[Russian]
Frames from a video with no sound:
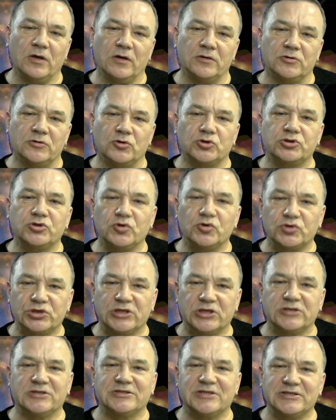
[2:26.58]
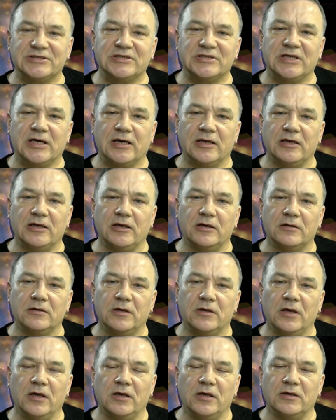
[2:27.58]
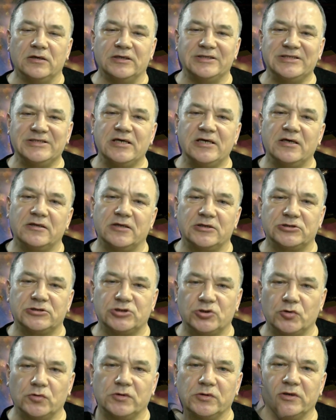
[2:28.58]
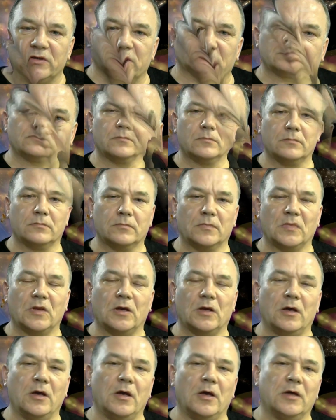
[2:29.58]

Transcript: Но что же это за знания? Где я нашел их?